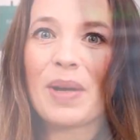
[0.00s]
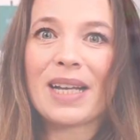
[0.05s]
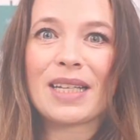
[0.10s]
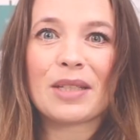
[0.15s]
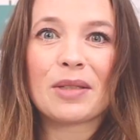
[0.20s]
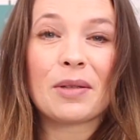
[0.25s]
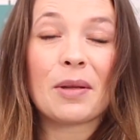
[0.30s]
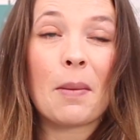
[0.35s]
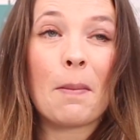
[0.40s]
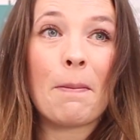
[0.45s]
es
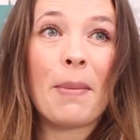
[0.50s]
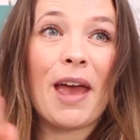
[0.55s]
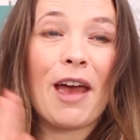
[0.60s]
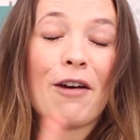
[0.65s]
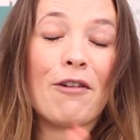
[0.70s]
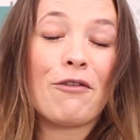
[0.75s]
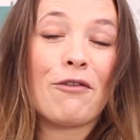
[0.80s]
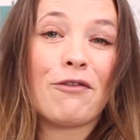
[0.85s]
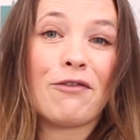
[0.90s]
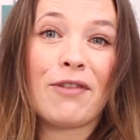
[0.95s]
passt
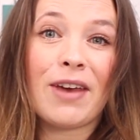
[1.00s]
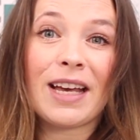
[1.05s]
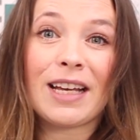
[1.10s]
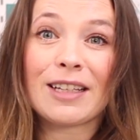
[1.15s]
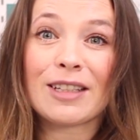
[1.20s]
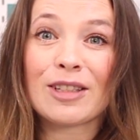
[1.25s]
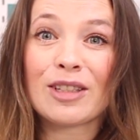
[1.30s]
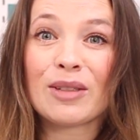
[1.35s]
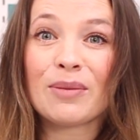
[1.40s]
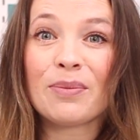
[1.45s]

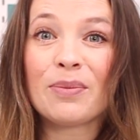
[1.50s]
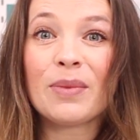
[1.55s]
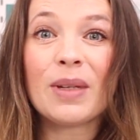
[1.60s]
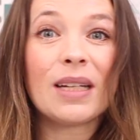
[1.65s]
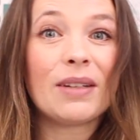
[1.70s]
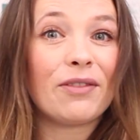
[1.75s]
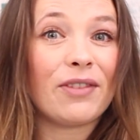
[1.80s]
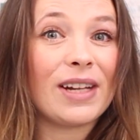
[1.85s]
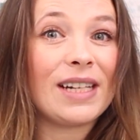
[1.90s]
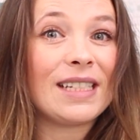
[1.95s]
perfekt
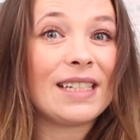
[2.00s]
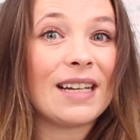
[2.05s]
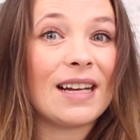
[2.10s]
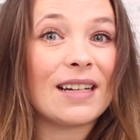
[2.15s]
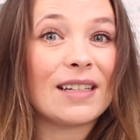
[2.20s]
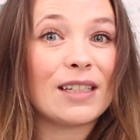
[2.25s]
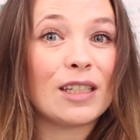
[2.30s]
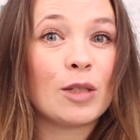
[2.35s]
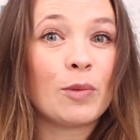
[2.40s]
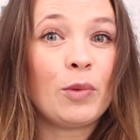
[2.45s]
zum
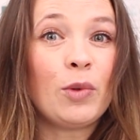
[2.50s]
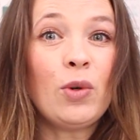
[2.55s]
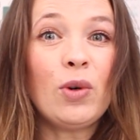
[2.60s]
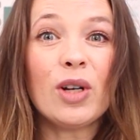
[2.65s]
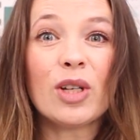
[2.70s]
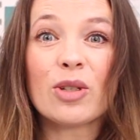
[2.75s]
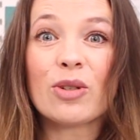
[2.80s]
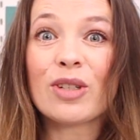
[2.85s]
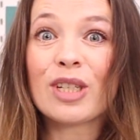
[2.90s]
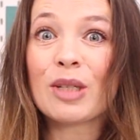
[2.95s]
Welttag des
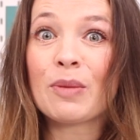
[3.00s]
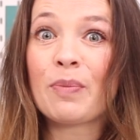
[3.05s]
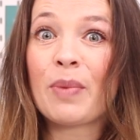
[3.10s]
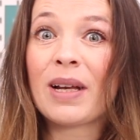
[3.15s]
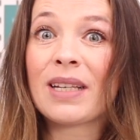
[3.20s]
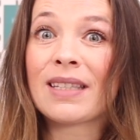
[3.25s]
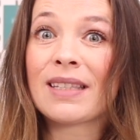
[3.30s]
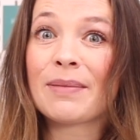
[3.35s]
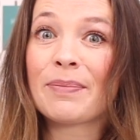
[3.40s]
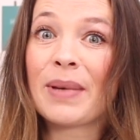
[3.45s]
Buches und
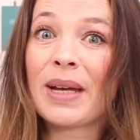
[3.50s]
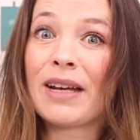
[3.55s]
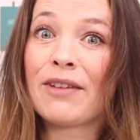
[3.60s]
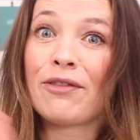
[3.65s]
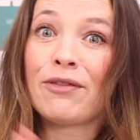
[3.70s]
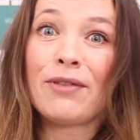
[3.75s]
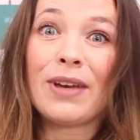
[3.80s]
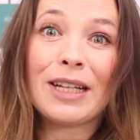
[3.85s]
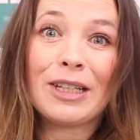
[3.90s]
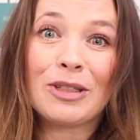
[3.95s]
es passt
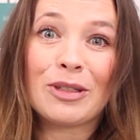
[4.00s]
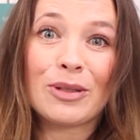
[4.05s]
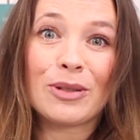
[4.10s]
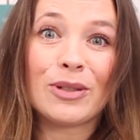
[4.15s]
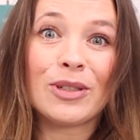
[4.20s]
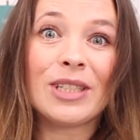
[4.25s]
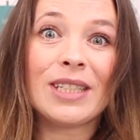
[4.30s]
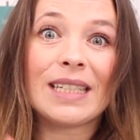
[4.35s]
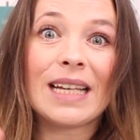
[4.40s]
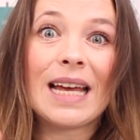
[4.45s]
perfekt
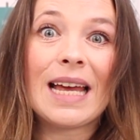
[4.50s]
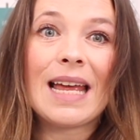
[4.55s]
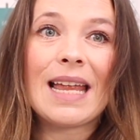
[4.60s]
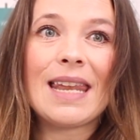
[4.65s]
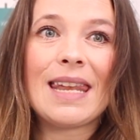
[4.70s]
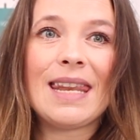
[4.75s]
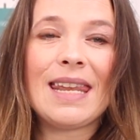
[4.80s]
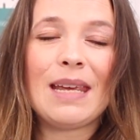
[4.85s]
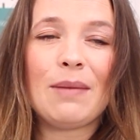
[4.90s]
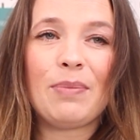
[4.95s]
zu uns
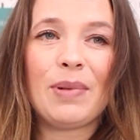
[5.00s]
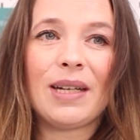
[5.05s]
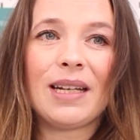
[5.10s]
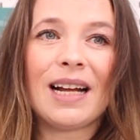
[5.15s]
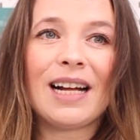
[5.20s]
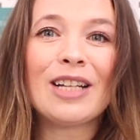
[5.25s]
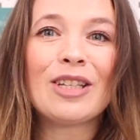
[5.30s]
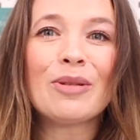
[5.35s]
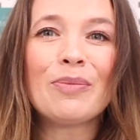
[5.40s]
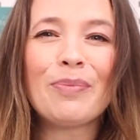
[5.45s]

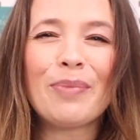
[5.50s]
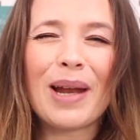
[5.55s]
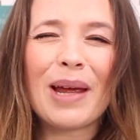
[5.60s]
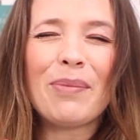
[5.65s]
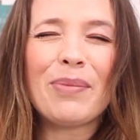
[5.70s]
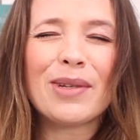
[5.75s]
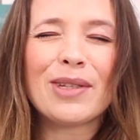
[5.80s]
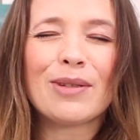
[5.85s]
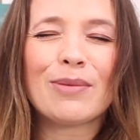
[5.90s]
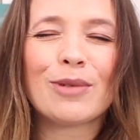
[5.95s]
Nebin. Also
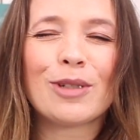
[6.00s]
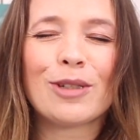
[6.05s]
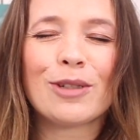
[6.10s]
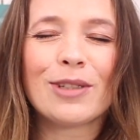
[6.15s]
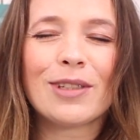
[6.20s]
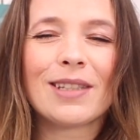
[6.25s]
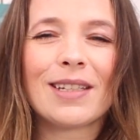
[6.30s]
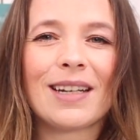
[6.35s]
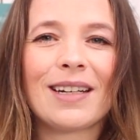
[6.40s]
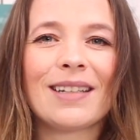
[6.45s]
bleib bis zum
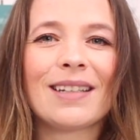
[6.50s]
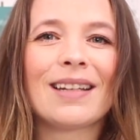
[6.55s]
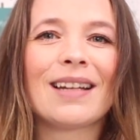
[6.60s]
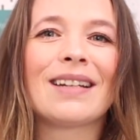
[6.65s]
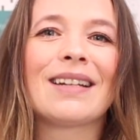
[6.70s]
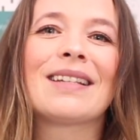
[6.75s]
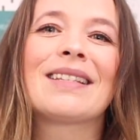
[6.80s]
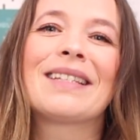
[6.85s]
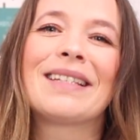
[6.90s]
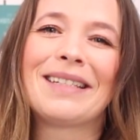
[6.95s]
Schluss dran,
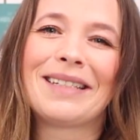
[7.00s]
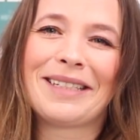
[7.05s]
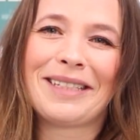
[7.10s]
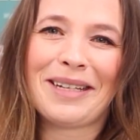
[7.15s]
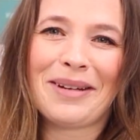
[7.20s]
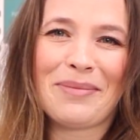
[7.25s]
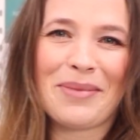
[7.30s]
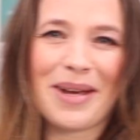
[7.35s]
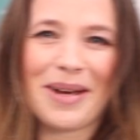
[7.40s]
dann erzähle ich